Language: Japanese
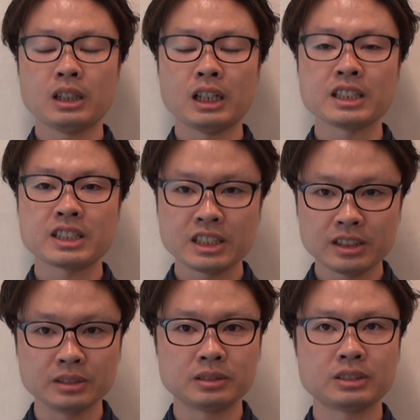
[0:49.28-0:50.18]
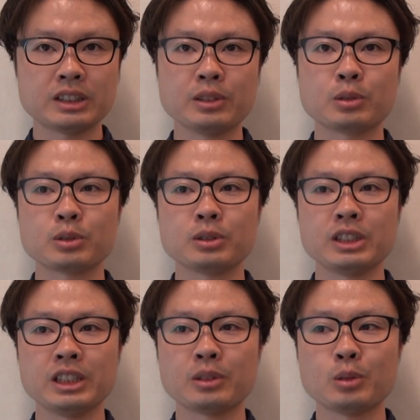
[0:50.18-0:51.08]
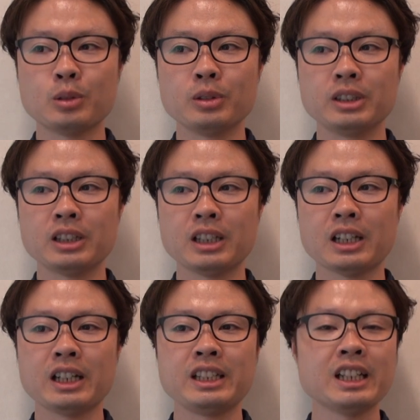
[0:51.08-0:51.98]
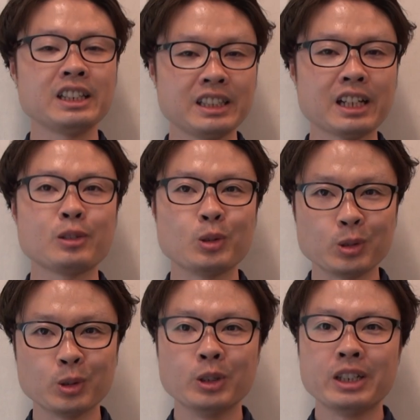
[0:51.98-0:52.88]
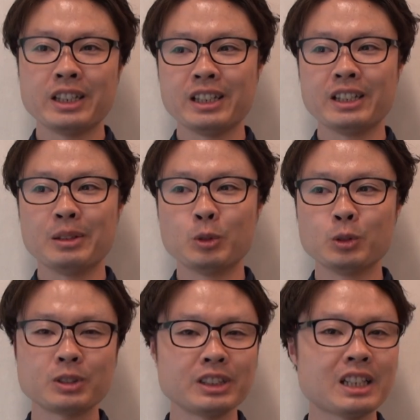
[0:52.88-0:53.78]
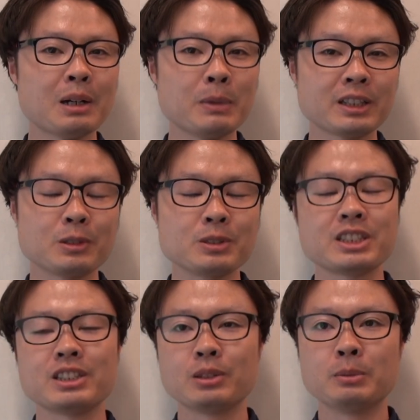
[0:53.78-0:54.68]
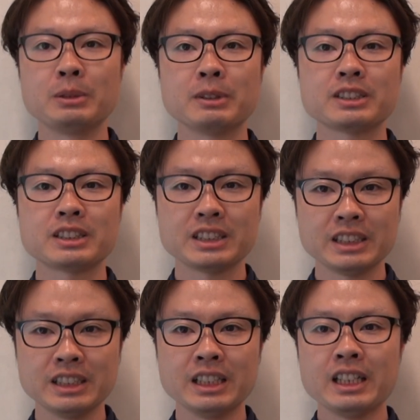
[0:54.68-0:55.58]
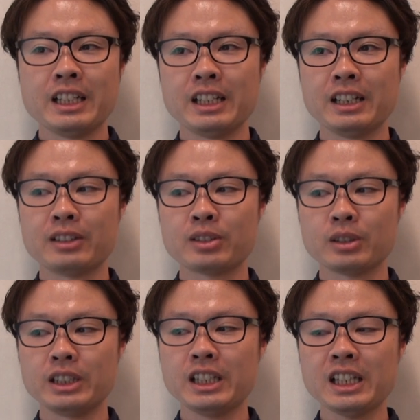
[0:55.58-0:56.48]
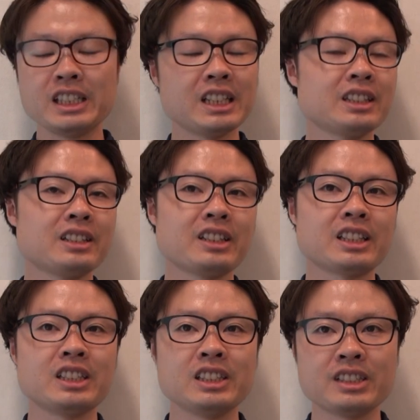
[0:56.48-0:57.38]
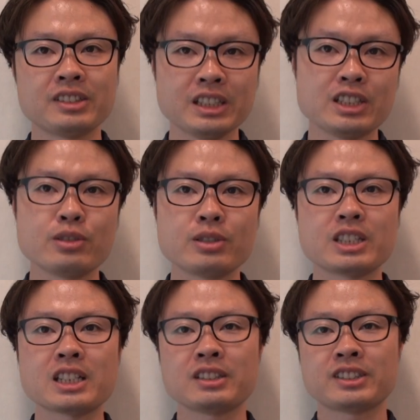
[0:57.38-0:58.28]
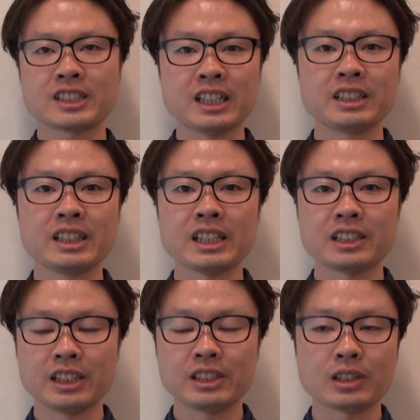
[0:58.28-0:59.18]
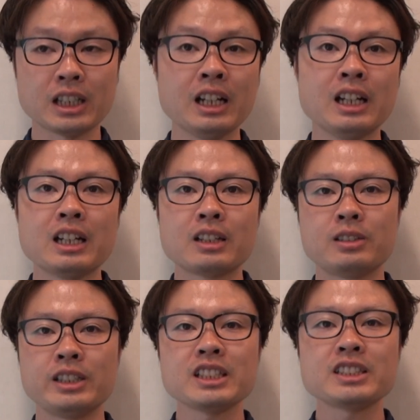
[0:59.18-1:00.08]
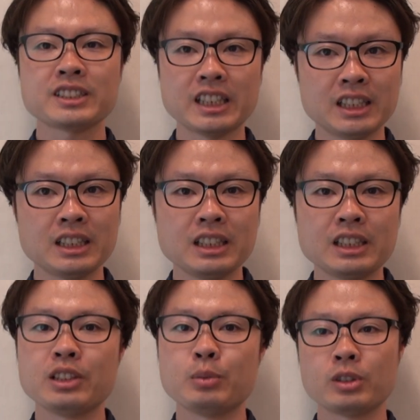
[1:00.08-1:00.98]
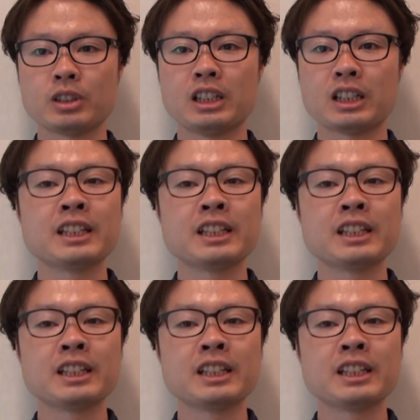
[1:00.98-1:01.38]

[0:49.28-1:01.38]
走るっていうことにこう嫌になるほど、えー、もう本当に頑張ってほしいと思いますし、えー、その嫌になった先にですね充実感であったりとか悔しさっていうものが